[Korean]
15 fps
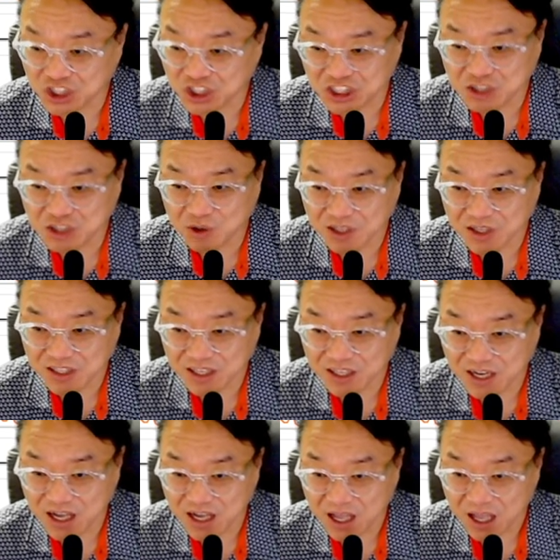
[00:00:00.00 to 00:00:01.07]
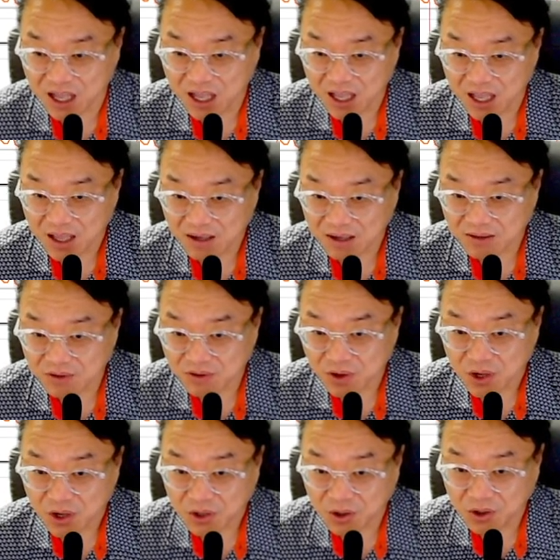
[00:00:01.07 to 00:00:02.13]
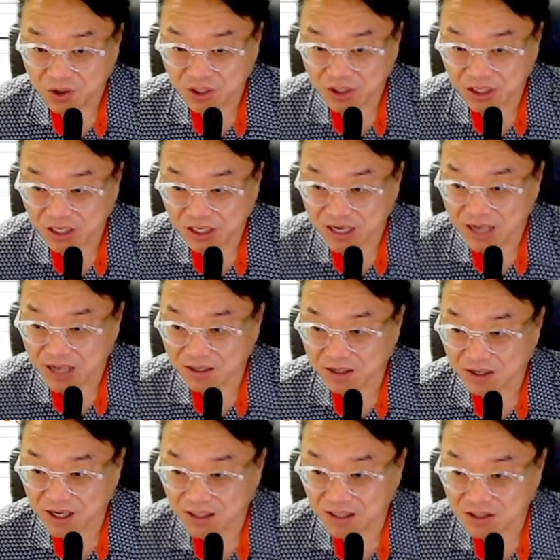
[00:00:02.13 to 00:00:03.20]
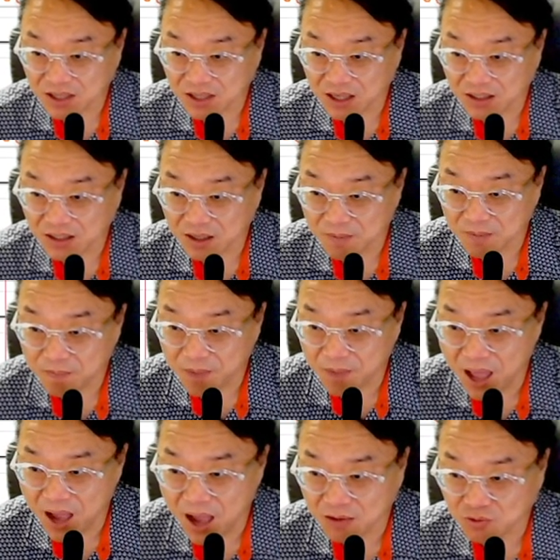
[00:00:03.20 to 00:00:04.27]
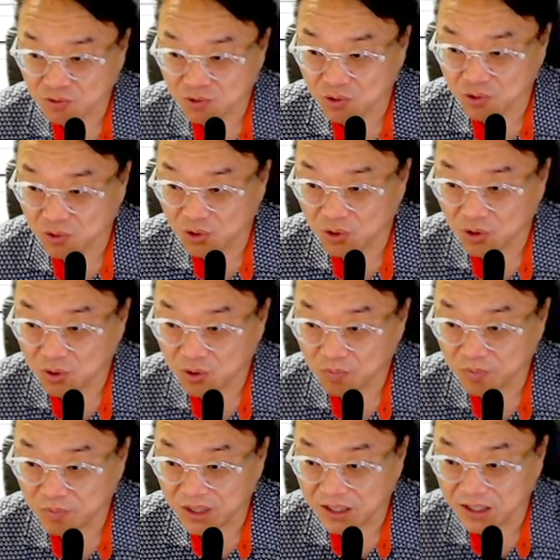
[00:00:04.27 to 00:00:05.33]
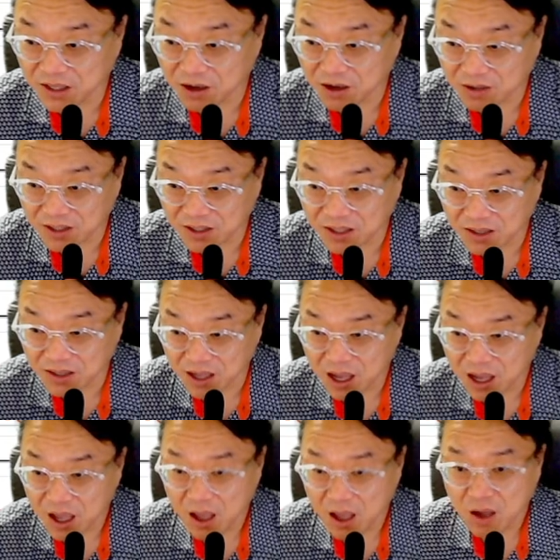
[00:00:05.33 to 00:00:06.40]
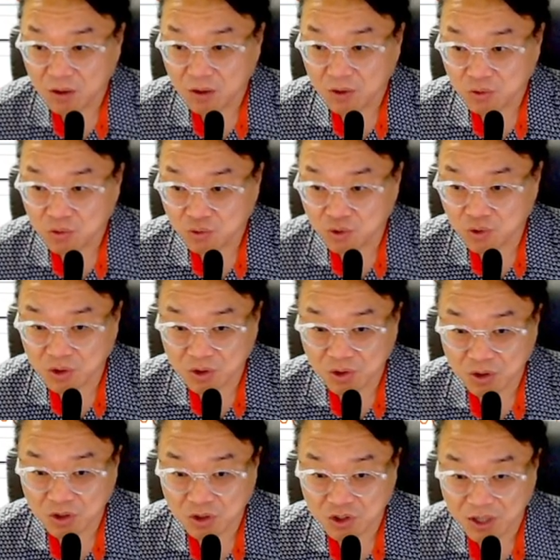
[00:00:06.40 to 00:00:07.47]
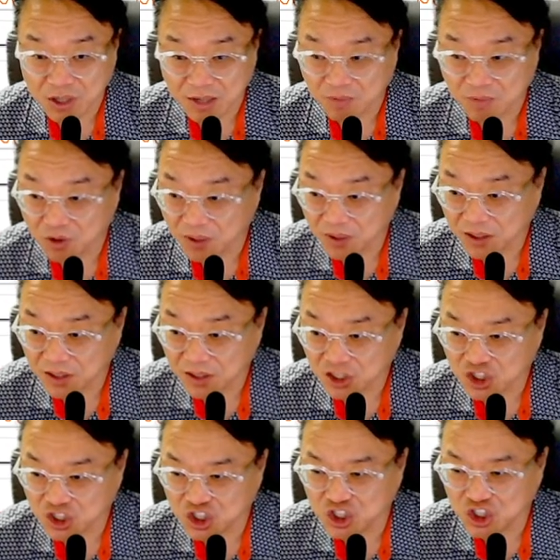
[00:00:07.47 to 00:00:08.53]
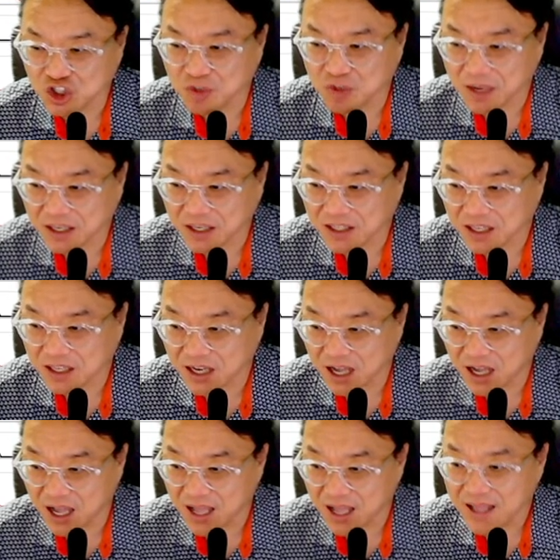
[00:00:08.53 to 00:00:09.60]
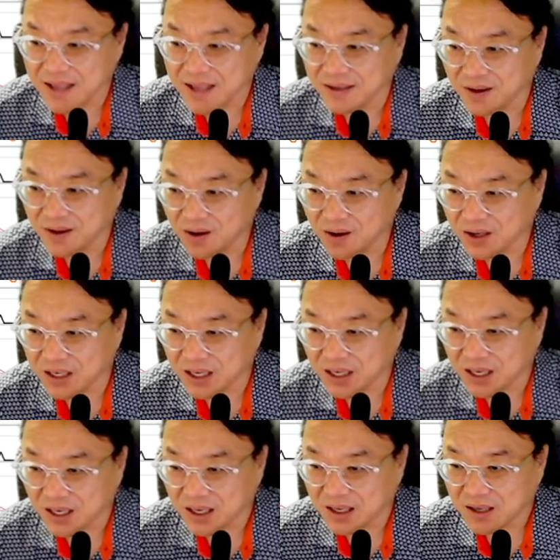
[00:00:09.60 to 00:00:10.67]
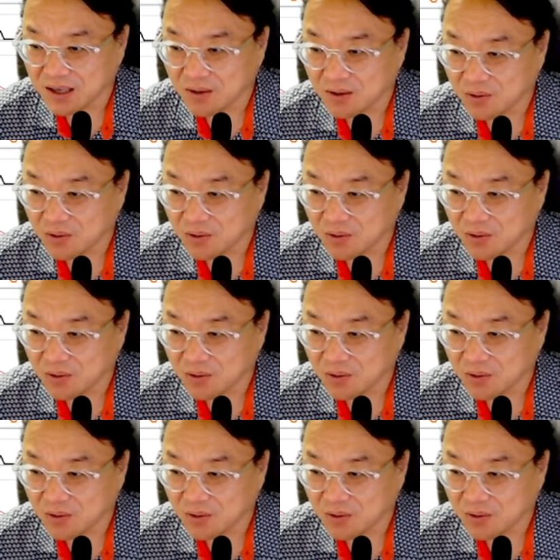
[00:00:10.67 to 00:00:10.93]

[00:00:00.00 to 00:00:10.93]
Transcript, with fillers: 원권은 또 지지권이니까 그죠? 여기 강력한 저항대를 빵 뚫었고 밀리니까 어떻게 된다? 뚫었던 저항 뭐로 바뀐다? 지지로 바뀌니까 여기